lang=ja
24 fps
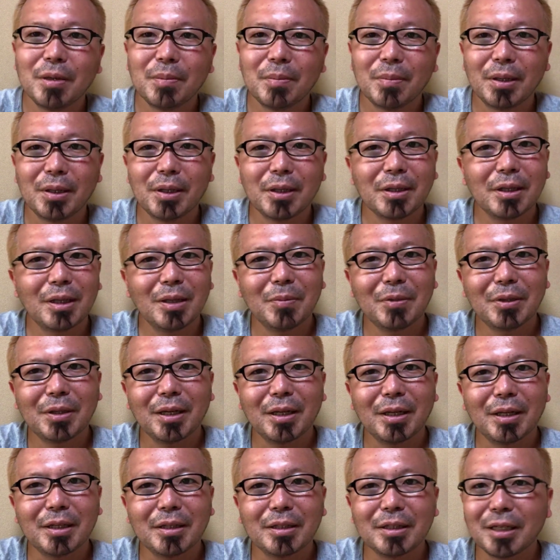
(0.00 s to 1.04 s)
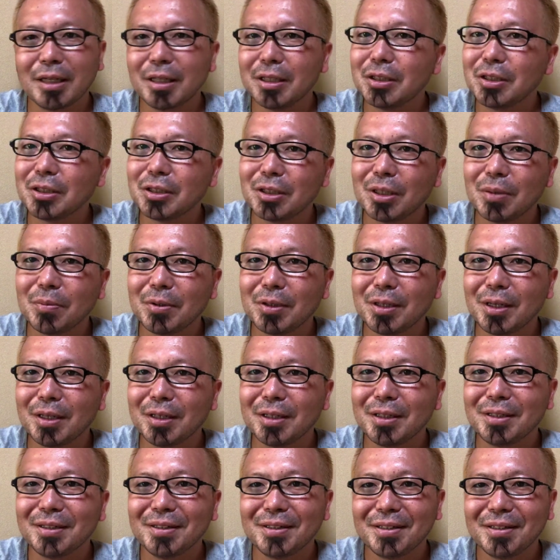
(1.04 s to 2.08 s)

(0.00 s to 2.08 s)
学んでみたりチャレンジしてみたり